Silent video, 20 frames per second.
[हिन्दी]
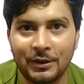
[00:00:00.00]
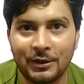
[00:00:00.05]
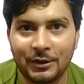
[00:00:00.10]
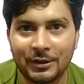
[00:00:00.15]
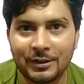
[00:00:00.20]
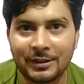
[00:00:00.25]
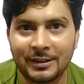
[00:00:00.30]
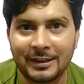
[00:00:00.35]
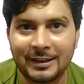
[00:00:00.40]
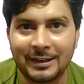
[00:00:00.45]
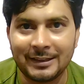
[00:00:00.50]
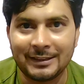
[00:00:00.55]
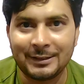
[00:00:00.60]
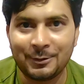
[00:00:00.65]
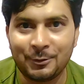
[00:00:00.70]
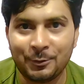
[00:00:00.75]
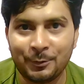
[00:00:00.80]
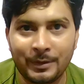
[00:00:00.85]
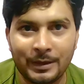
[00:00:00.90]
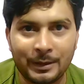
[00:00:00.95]
और दिखाता
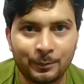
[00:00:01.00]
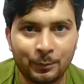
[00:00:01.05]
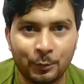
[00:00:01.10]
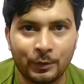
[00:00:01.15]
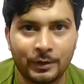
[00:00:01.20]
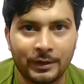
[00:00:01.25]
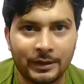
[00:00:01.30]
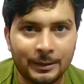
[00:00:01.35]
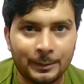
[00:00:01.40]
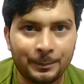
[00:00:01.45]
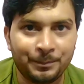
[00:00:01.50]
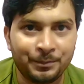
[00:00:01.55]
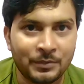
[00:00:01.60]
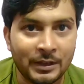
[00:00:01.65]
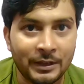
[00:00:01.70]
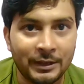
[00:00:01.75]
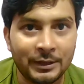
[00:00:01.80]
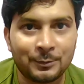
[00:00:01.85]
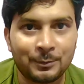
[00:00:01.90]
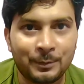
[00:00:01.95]
हूँ मैकबुक एयर
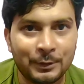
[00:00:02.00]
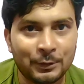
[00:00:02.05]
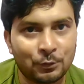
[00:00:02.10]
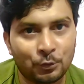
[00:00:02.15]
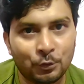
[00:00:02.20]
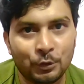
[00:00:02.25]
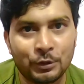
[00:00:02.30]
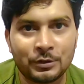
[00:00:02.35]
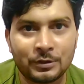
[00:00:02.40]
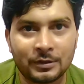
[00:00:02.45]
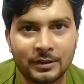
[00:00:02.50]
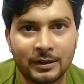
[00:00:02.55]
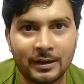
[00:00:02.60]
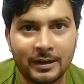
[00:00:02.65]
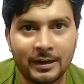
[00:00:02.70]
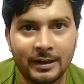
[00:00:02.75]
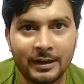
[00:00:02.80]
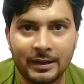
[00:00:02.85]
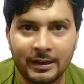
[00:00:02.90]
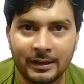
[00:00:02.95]
इस पर स्विच
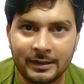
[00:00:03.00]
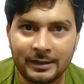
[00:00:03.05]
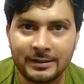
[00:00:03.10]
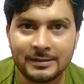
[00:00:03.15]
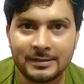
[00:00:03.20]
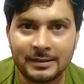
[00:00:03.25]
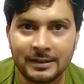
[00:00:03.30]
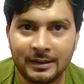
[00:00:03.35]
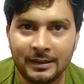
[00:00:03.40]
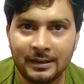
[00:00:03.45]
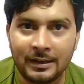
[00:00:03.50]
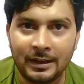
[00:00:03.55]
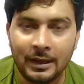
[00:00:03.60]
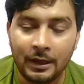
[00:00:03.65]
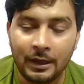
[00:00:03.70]
करने का रीज़न